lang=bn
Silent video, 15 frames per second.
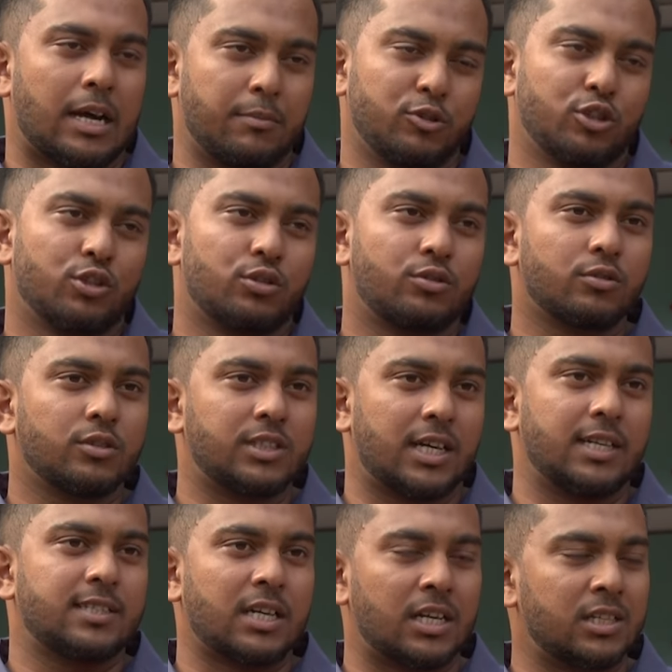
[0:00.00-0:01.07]
আমি যতটুকু
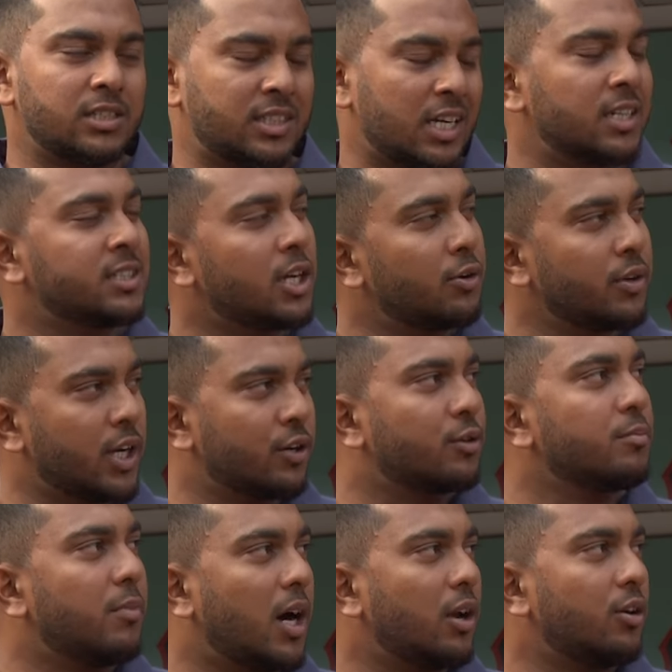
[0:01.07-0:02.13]
জানি সার্জার উইকেট
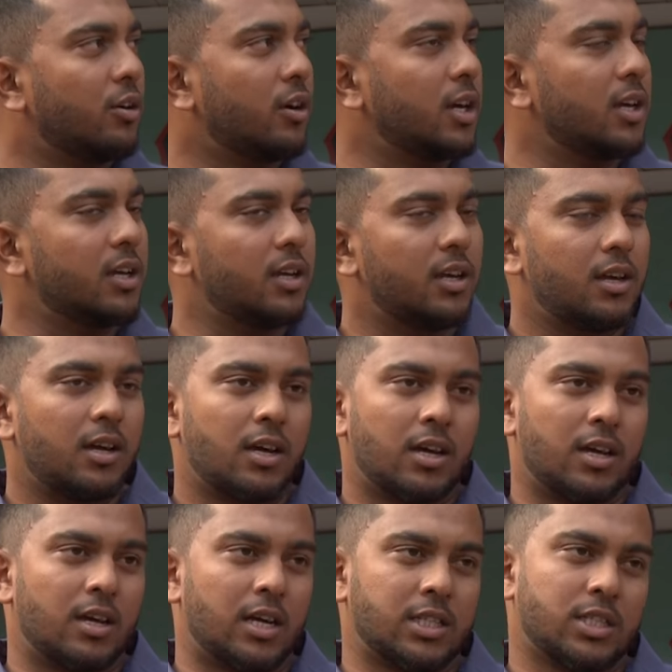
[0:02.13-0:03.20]
খুব ভালো হয়
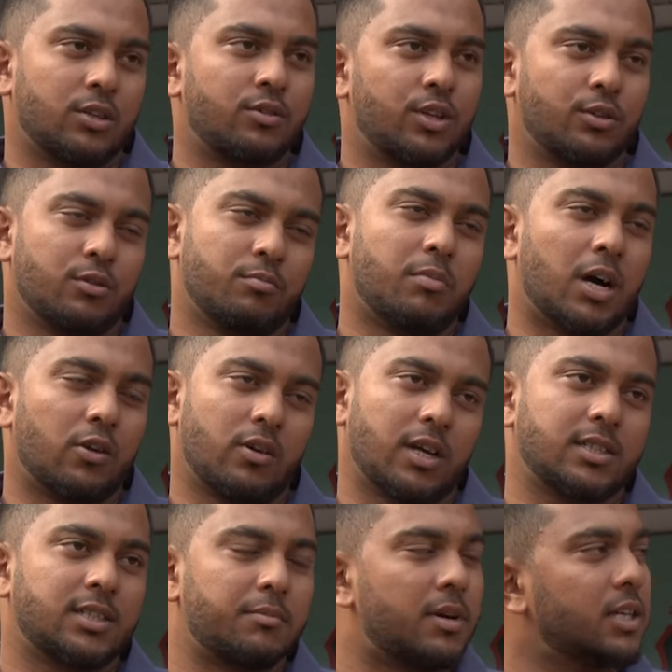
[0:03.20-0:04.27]
আশা করি খুব ভালো
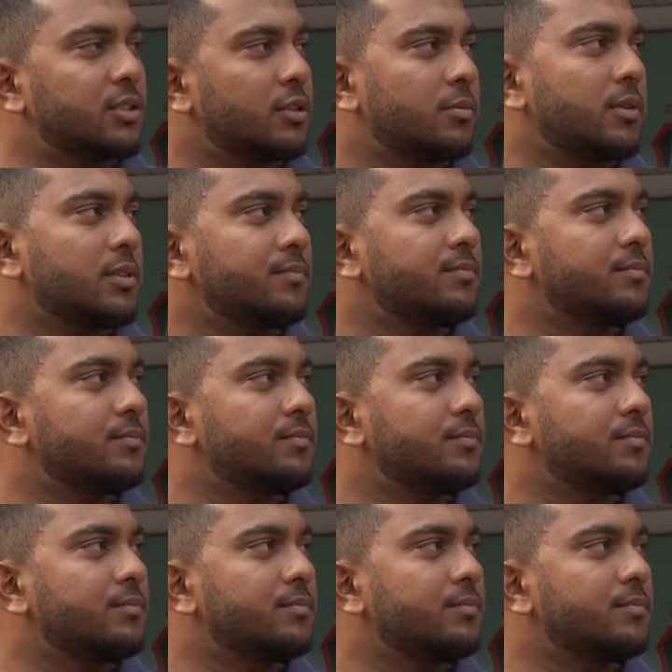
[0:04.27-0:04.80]
একটা ম্যাচ হবে